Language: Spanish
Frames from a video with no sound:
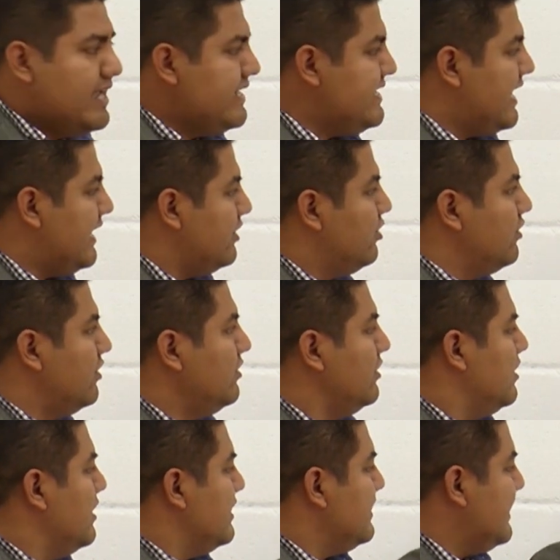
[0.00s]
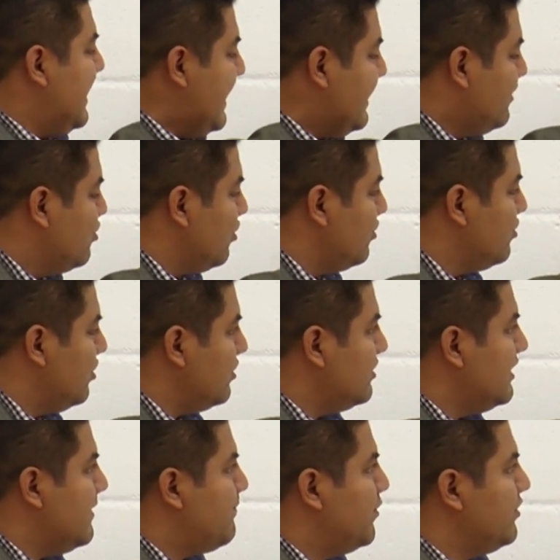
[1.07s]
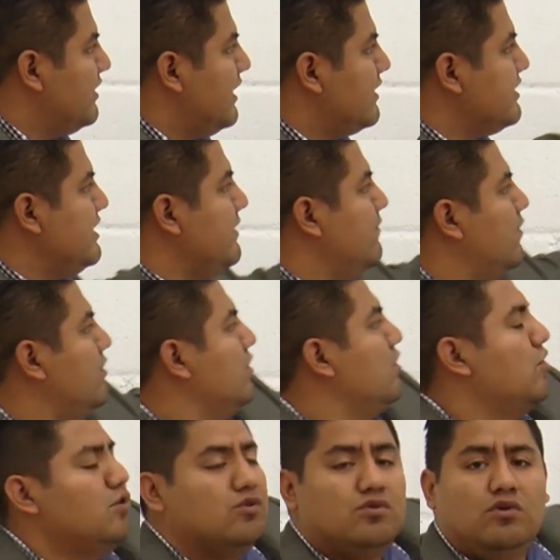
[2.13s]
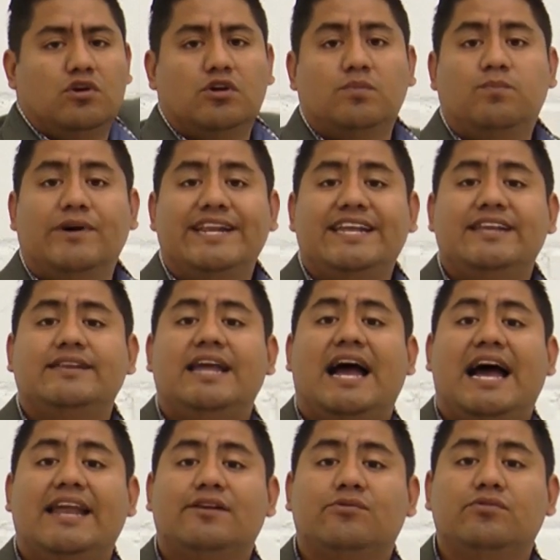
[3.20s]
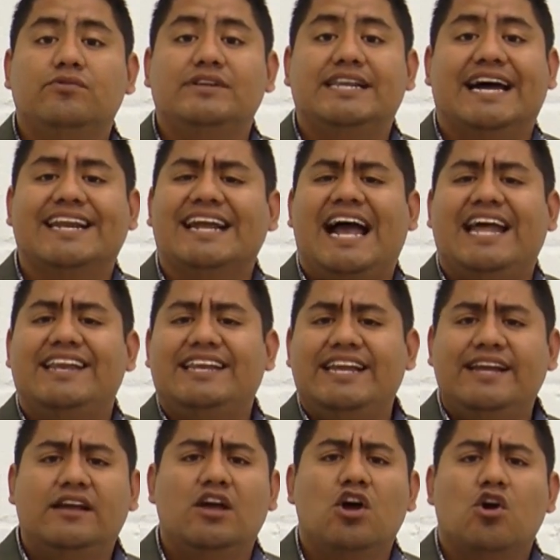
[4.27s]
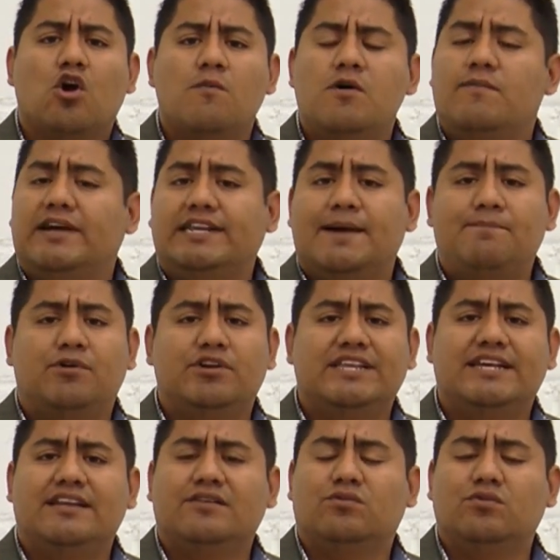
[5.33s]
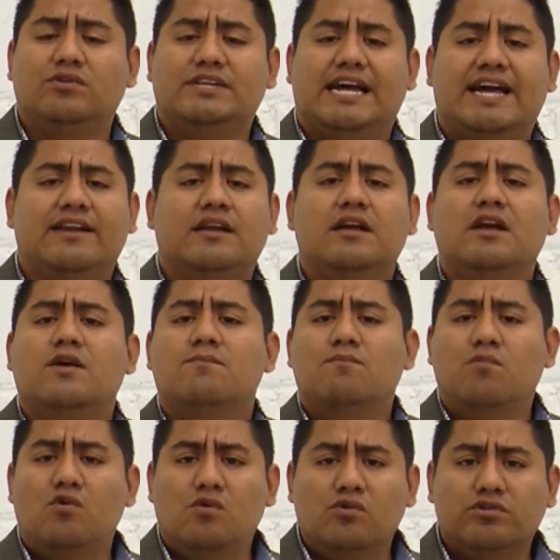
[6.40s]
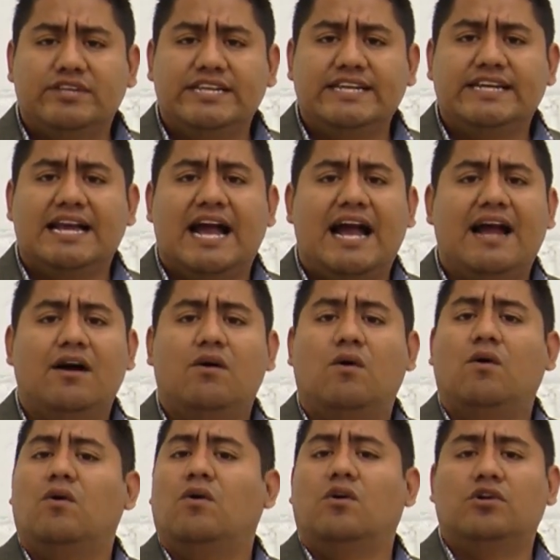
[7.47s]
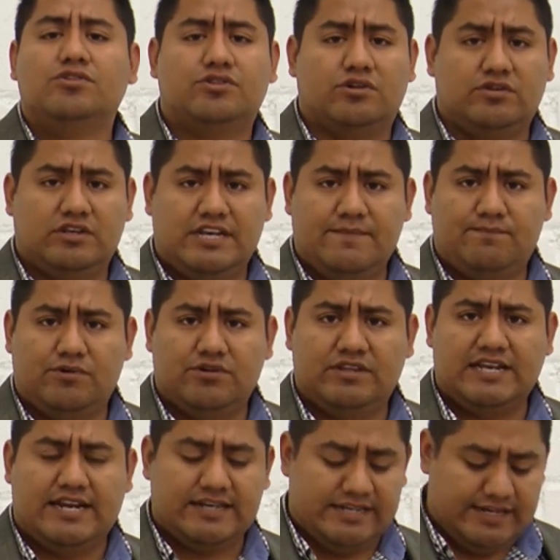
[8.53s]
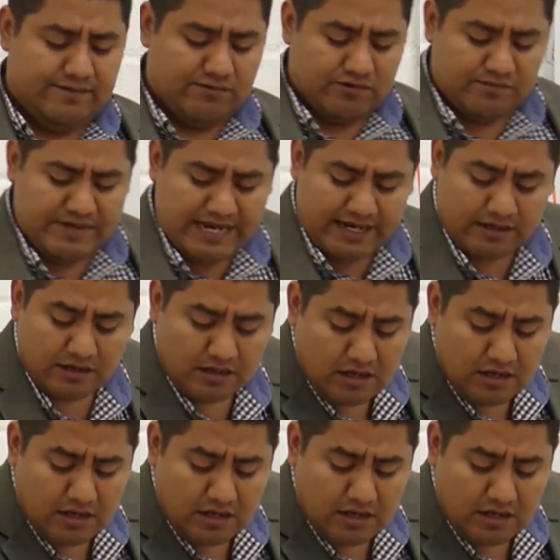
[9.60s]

Y eso, estos dos tipos de archivos, tú los puedes adjuntar. Así como vas a poder adjuntar música o otros tipos de archivos. Bien.